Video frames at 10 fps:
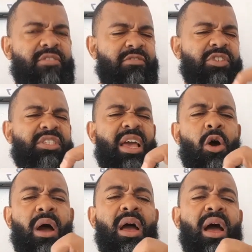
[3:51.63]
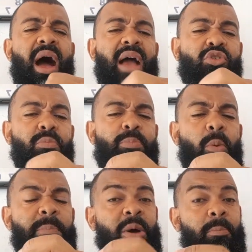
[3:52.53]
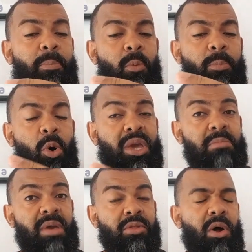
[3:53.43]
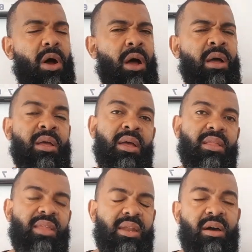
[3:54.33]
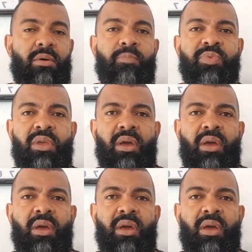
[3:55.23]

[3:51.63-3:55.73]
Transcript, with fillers: Às vezes você acha um, um pouquinho menor, né não?